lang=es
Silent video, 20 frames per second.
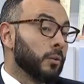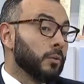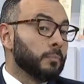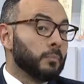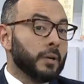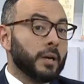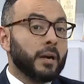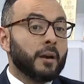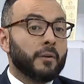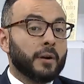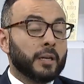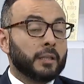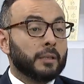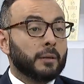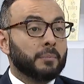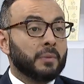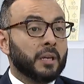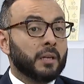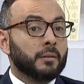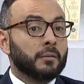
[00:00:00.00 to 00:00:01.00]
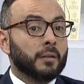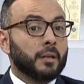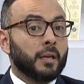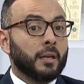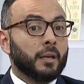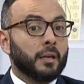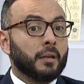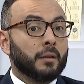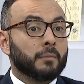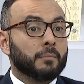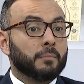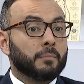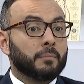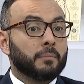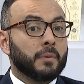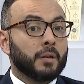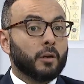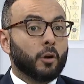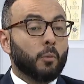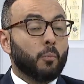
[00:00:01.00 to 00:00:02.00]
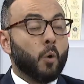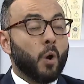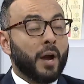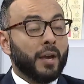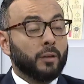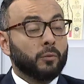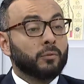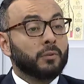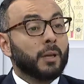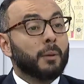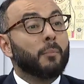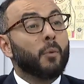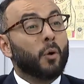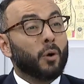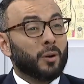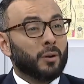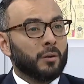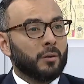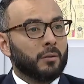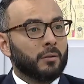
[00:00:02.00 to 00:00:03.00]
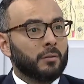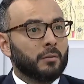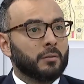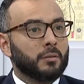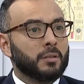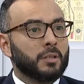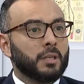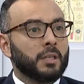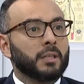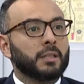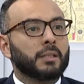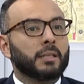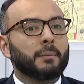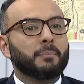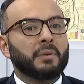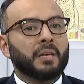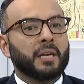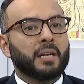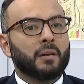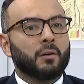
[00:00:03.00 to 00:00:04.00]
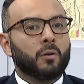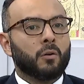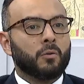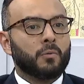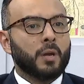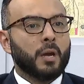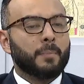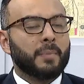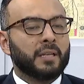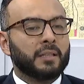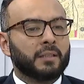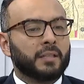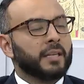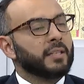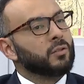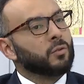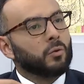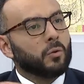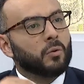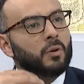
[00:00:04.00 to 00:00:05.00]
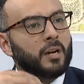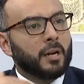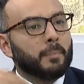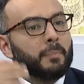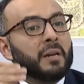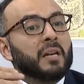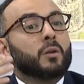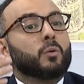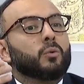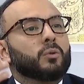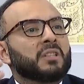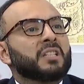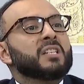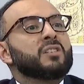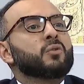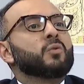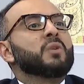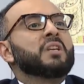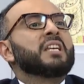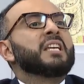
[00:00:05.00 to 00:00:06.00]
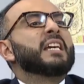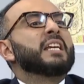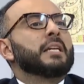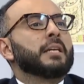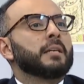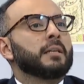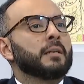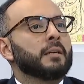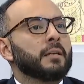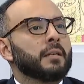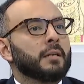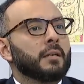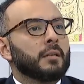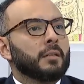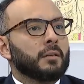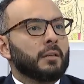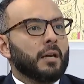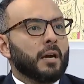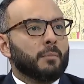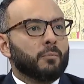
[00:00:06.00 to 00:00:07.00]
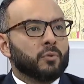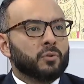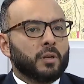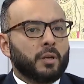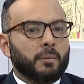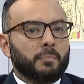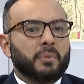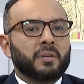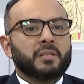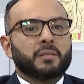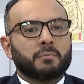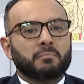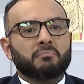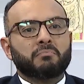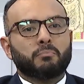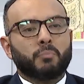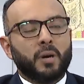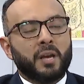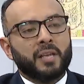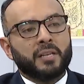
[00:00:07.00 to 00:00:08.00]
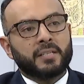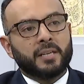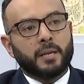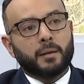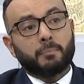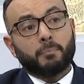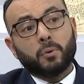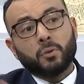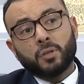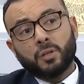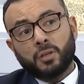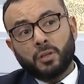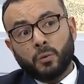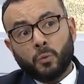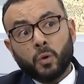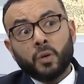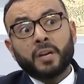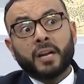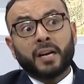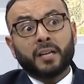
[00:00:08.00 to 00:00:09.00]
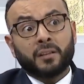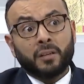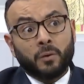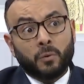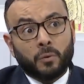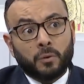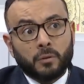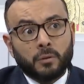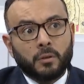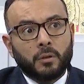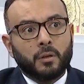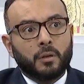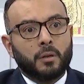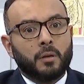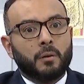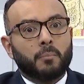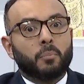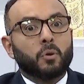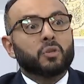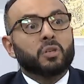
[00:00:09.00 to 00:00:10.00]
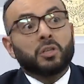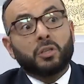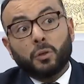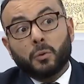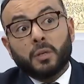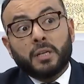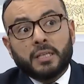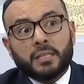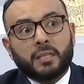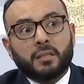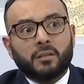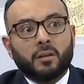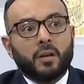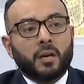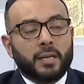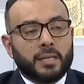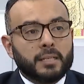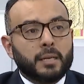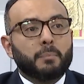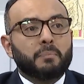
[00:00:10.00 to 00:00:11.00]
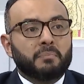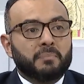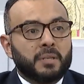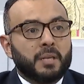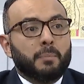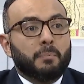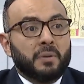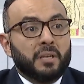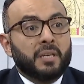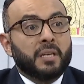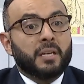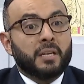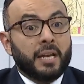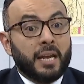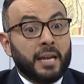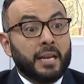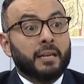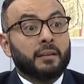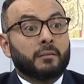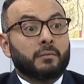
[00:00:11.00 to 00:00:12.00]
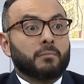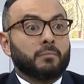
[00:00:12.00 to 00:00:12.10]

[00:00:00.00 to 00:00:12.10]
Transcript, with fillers: puede haber también, eh, como hay un temor, ¿sí? también obviamente eso repercute en su higiene. Digamos que pues, puede ser positivo o negativo. Positivo en el sentido de que se pillan en,